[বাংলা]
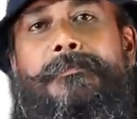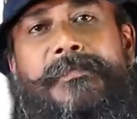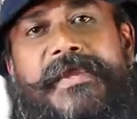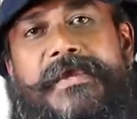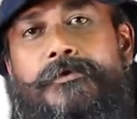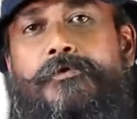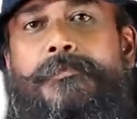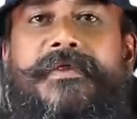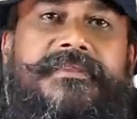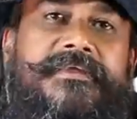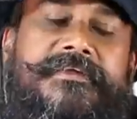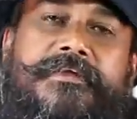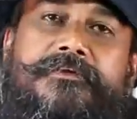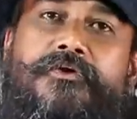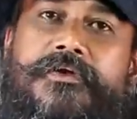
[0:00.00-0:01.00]
বি গ্রুপের
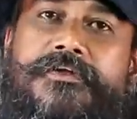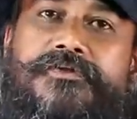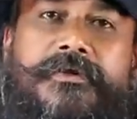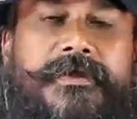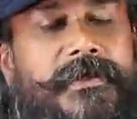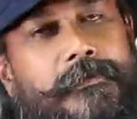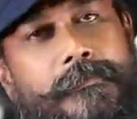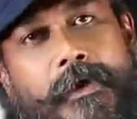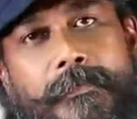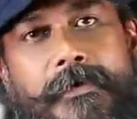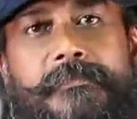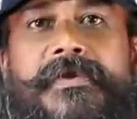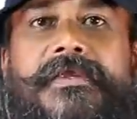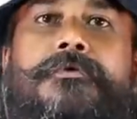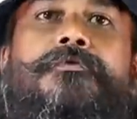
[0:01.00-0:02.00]
তিনটা দলের সঙ্গে খেলবে আবার
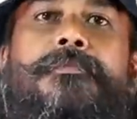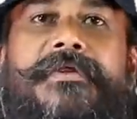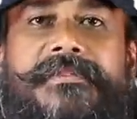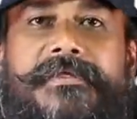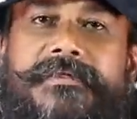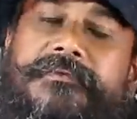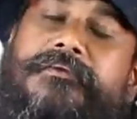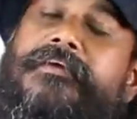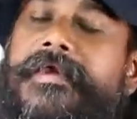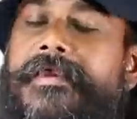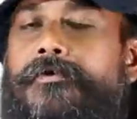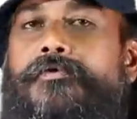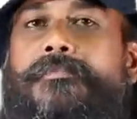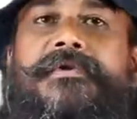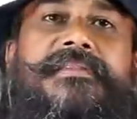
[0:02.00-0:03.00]
বি গ্রুপের তিনটা দল এ
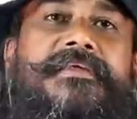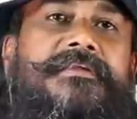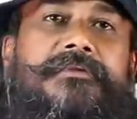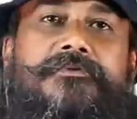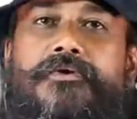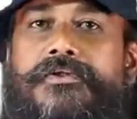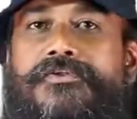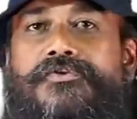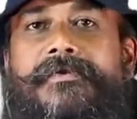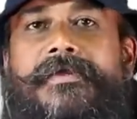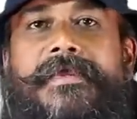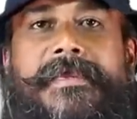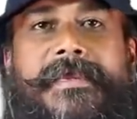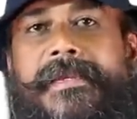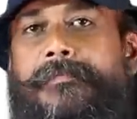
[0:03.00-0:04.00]
গ্রুপের তিনটা দলের
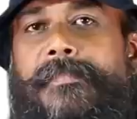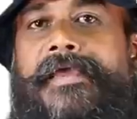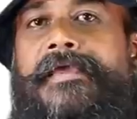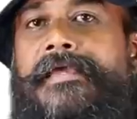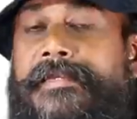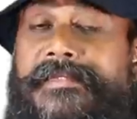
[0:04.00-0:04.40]
সঙ্গে খেলবে